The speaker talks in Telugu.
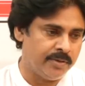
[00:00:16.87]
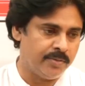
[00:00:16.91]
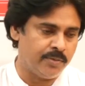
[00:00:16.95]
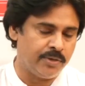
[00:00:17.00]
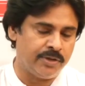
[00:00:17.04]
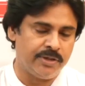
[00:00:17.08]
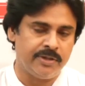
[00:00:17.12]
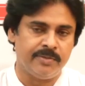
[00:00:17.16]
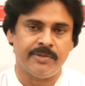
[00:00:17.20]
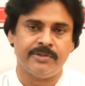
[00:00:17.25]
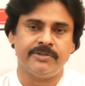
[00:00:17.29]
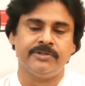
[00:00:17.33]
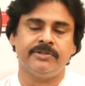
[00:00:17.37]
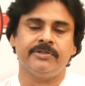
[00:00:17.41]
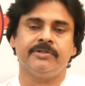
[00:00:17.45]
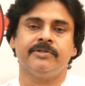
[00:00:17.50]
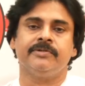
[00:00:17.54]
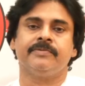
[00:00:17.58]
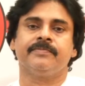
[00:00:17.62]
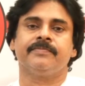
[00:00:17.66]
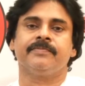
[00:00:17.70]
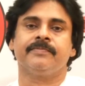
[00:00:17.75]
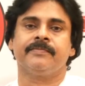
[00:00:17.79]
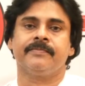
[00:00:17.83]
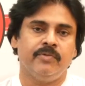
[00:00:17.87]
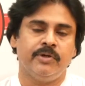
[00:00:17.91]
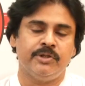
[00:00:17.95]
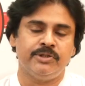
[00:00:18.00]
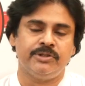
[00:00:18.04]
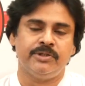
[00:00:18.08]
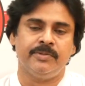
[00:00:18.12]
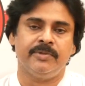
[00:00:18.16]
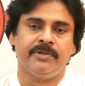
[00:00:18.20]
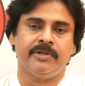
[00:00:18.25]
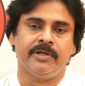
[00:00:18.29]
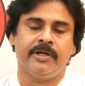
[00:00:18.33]
మొన్న ఈ మధ్యన
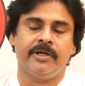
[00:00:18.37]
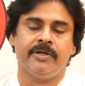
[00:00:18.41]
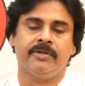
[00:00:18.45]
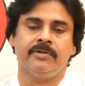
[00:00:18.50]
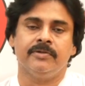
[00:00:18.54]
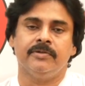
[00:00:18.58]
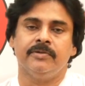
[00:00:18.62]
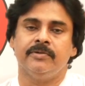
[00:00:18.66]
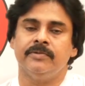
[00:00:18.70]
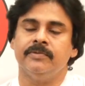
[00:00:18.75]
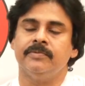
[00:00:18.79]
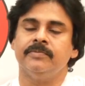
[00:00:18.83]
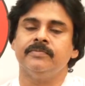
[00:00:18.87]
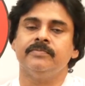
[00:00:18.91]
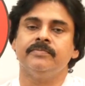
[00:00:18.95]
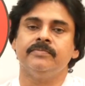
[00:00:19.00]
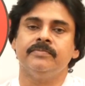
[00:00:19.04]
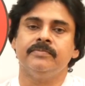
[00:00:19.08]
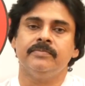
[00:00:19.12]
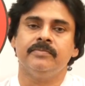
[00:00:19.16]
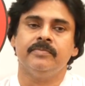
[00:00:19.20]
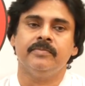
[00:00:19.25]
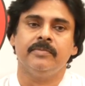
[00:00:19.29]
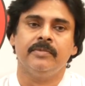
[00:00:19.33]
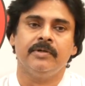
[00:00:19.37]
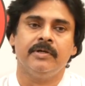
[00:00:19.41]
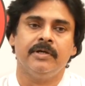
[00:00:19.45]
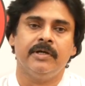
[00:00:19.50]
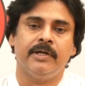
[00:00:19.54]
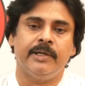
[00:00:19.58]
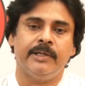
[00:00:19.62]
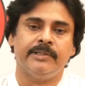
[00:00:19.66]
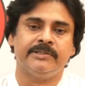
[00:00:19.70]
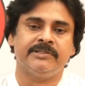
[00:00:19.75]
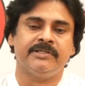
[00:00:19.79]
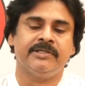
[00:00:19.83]
వైసీపీ నాయకులు
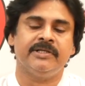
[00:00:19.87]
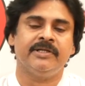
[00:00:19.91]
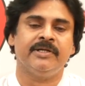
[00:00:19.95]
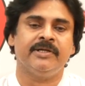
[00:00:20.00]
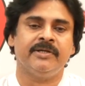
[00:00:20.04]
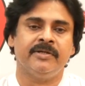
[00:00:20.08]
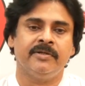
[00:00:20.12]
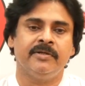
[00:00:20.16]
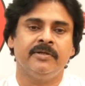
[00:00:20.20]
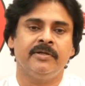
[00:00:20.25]
అసలు